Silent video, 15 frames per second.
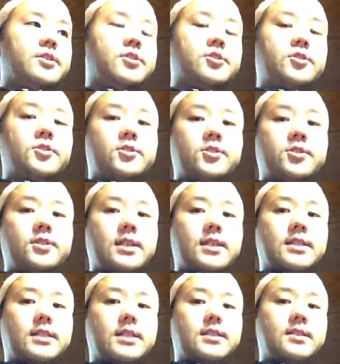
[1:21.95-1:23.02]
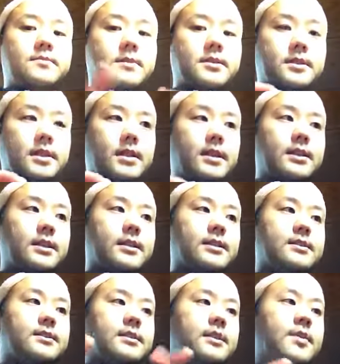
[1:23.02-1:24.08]
集中させてしまうからなん
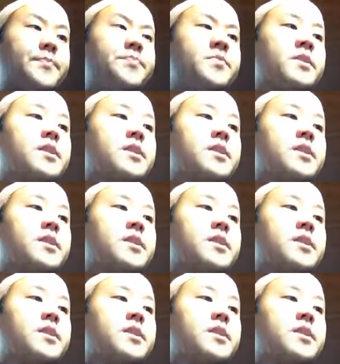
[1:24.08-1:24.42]
ですね